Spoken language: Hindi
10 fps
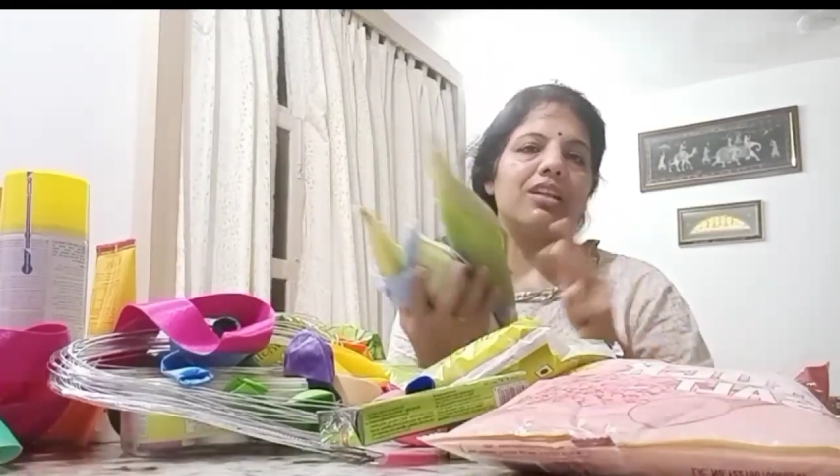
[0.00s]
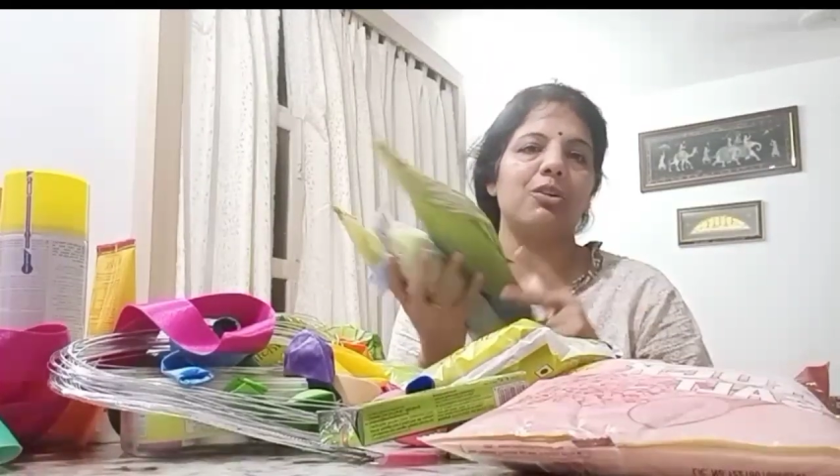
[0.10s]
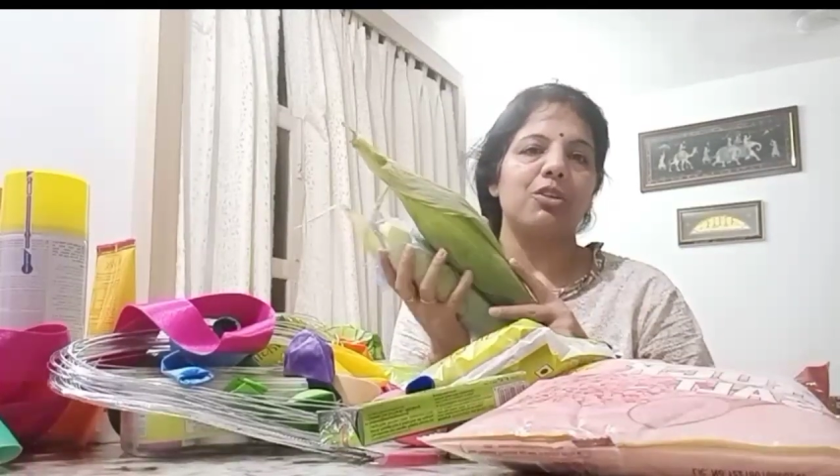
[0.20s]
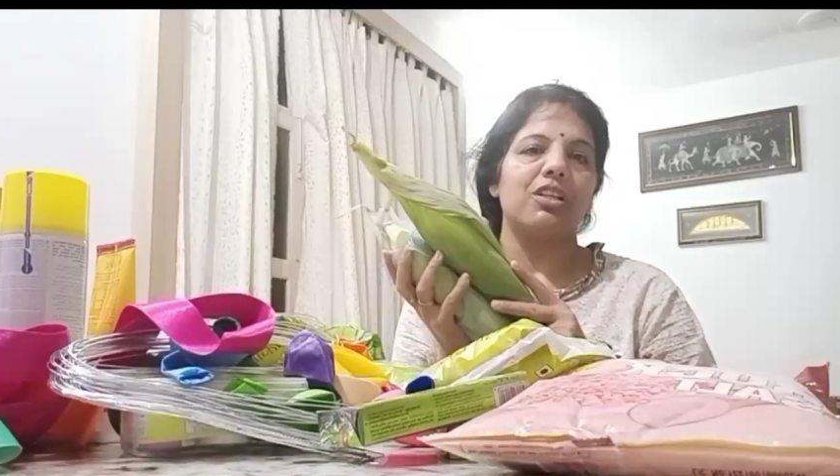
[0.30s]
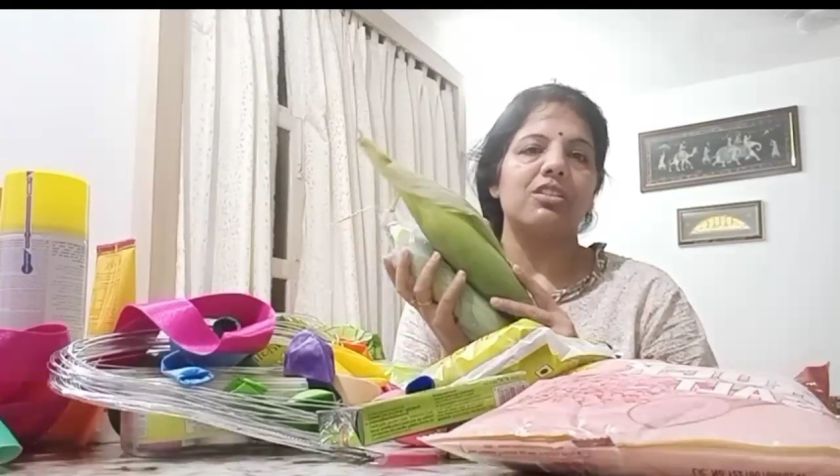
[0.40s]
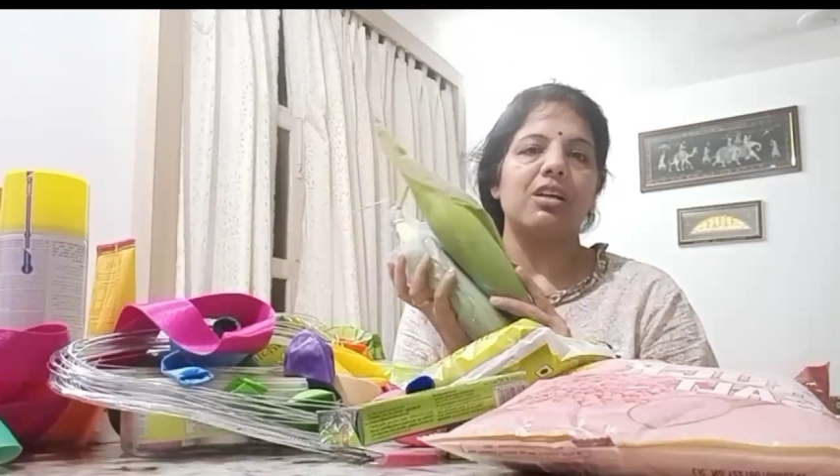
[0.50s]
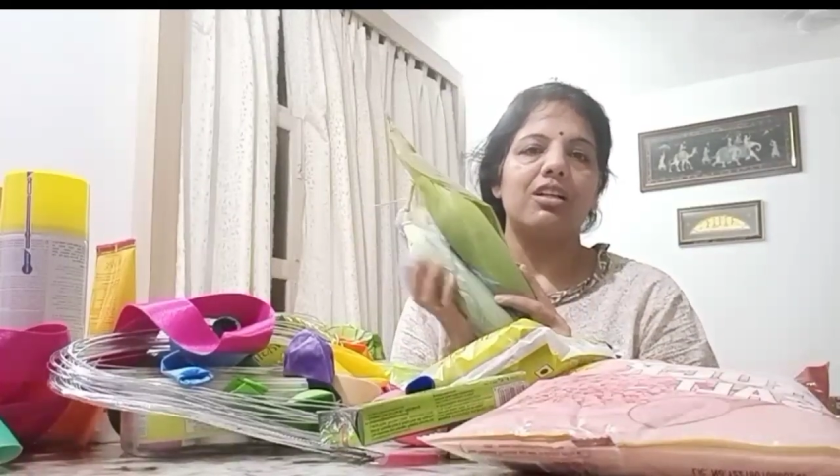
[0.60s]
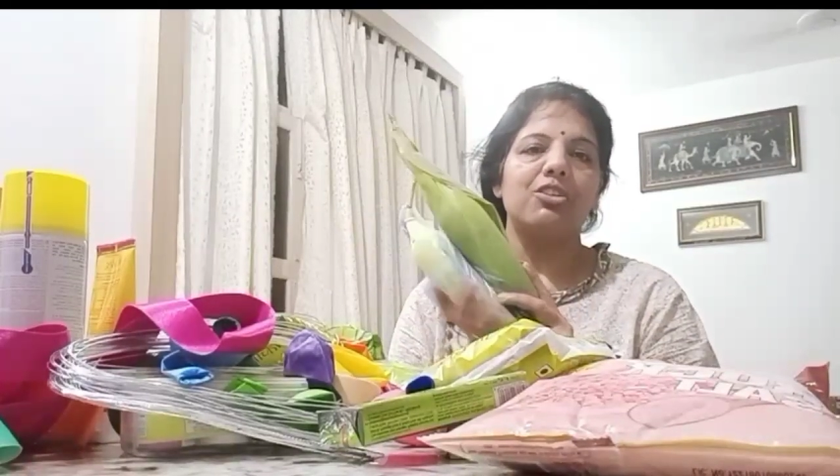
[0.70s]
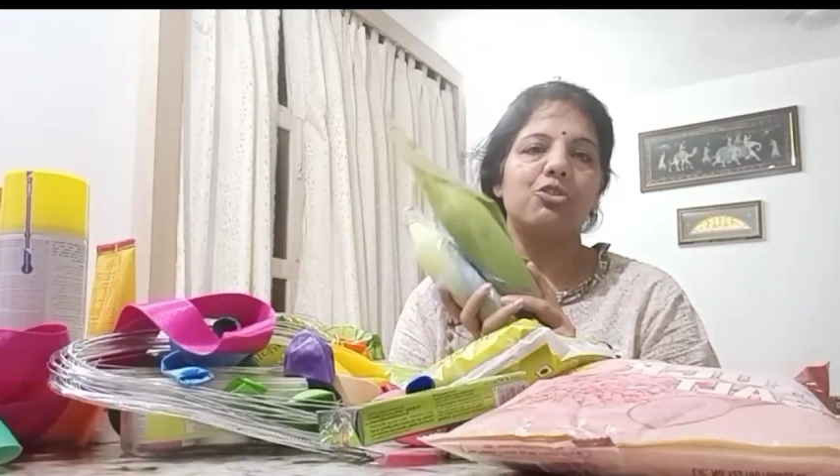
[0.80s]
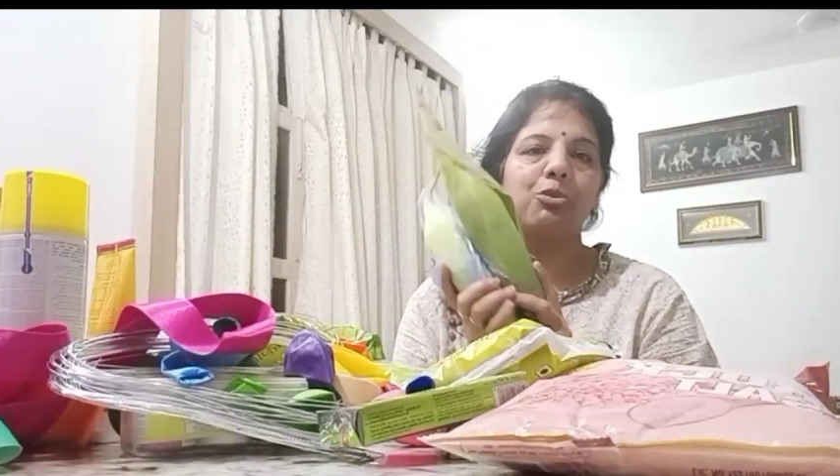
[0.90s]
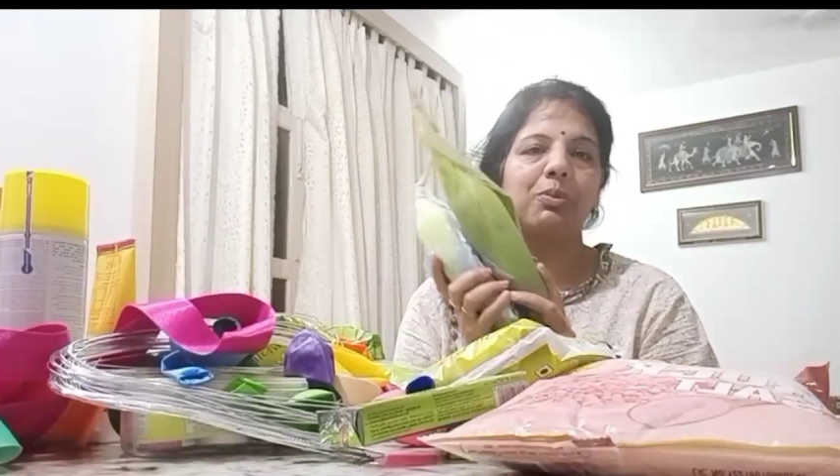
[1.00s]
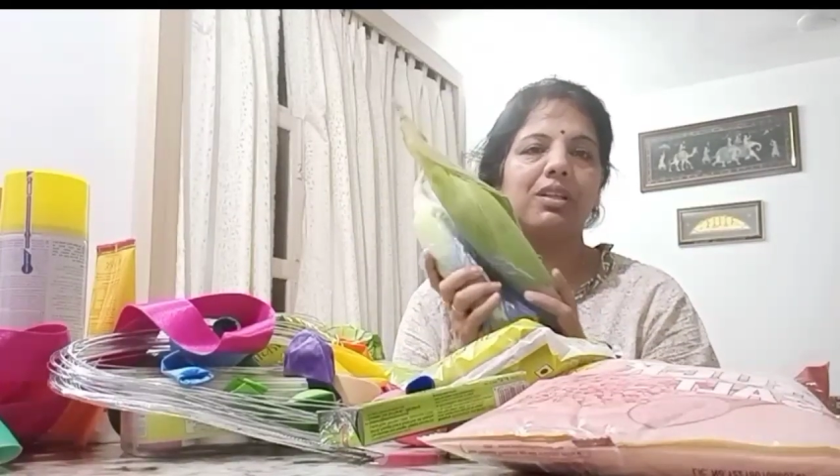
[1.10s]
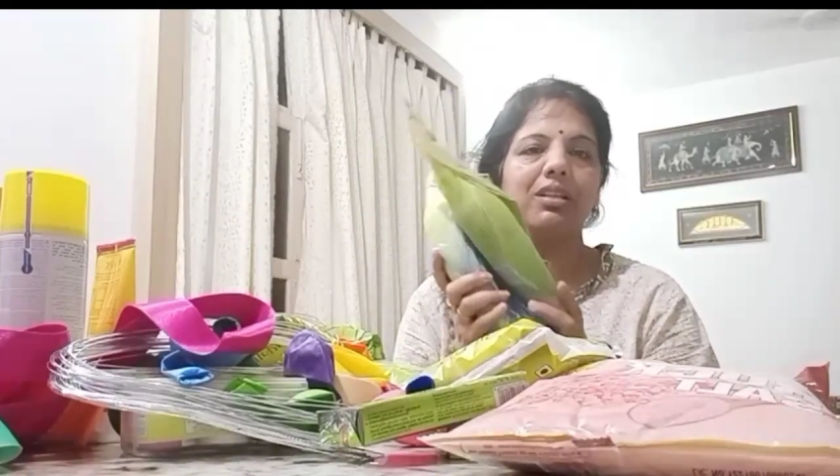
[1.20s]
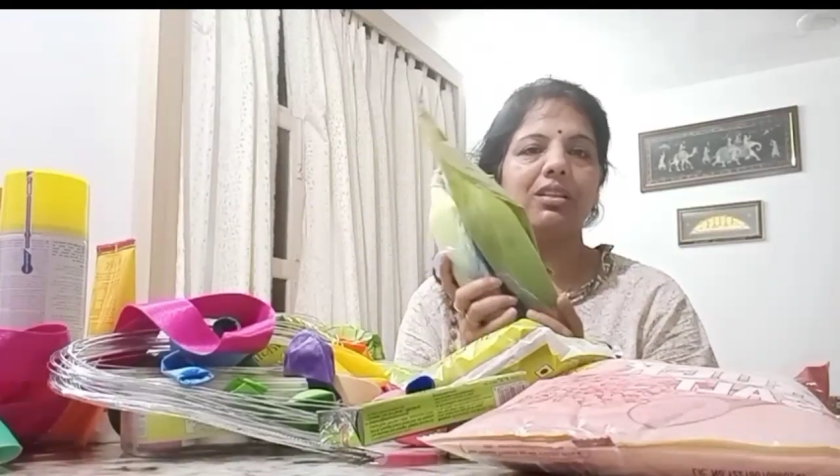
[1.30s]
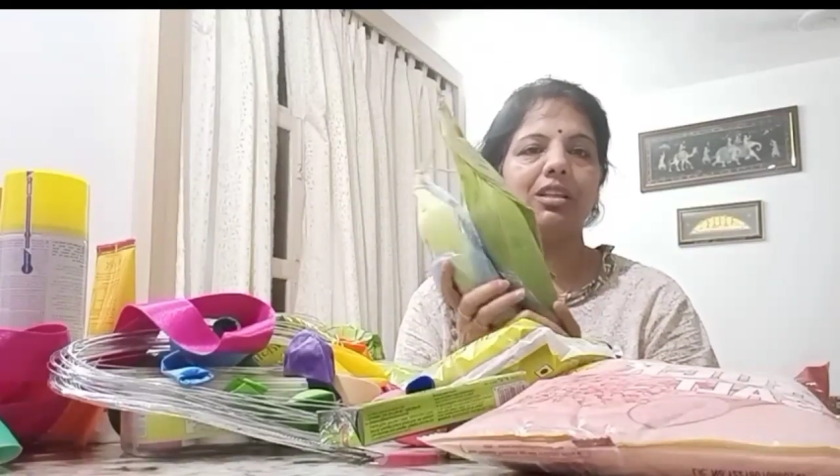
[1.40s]
हैं और ये चालीस रुपए
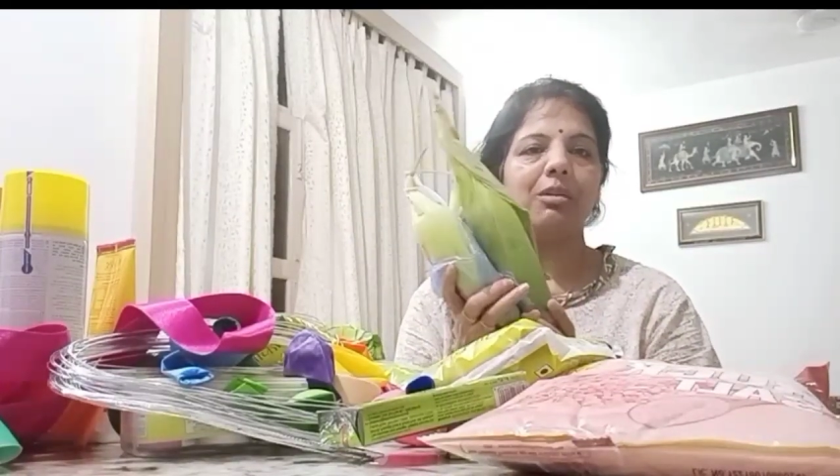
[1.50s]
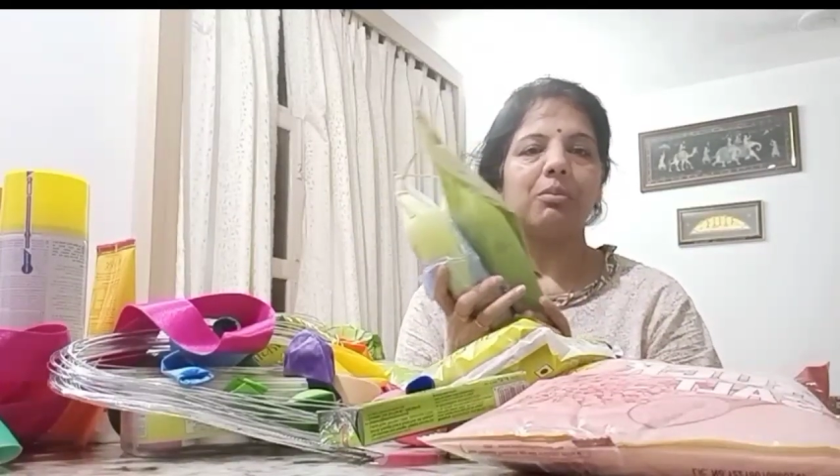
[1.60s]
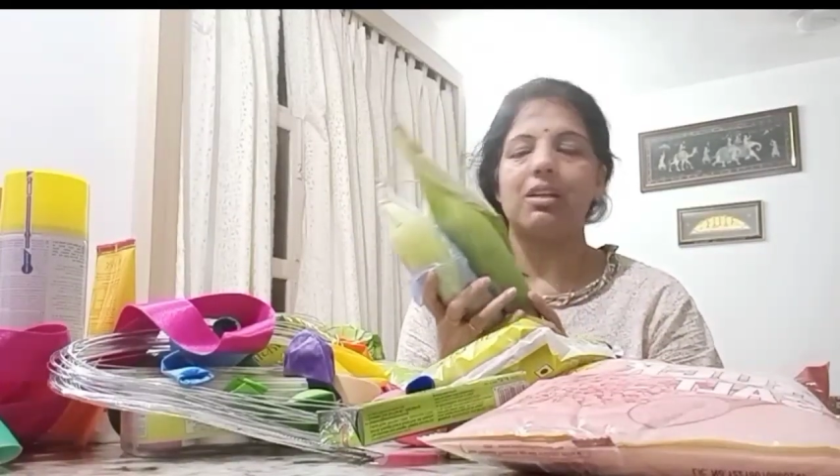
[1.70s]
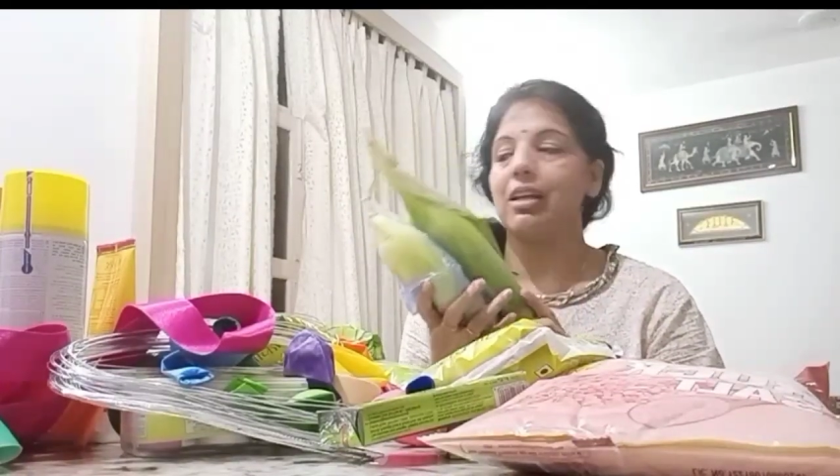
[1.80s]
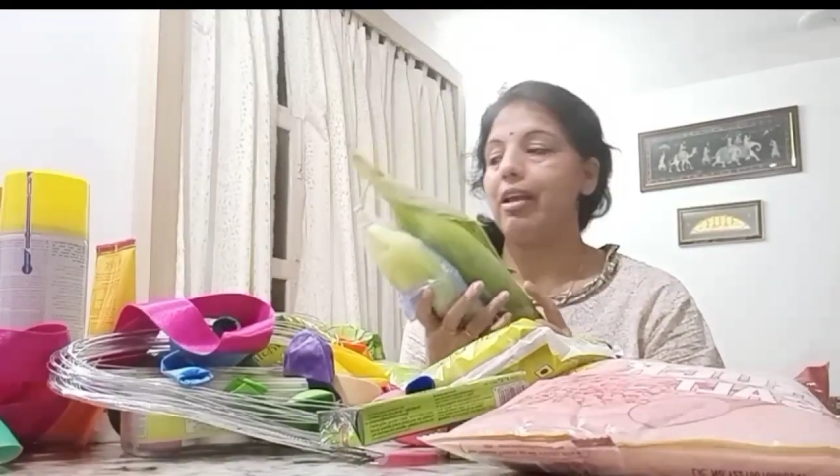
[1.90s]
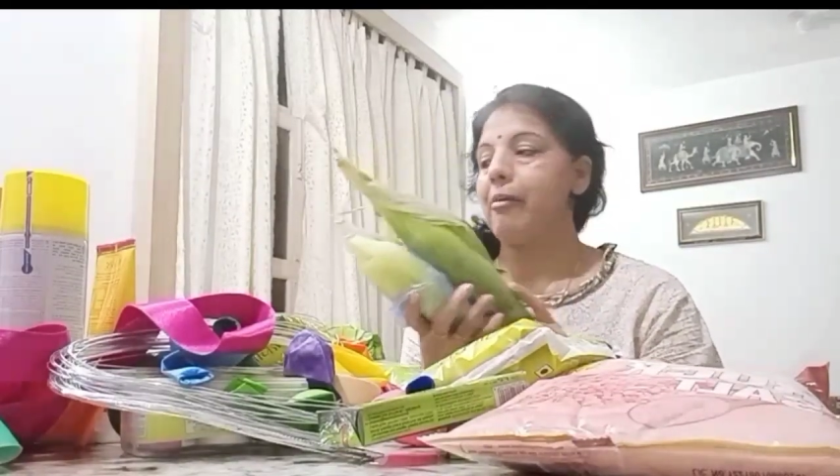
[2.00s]
की तीन मिली है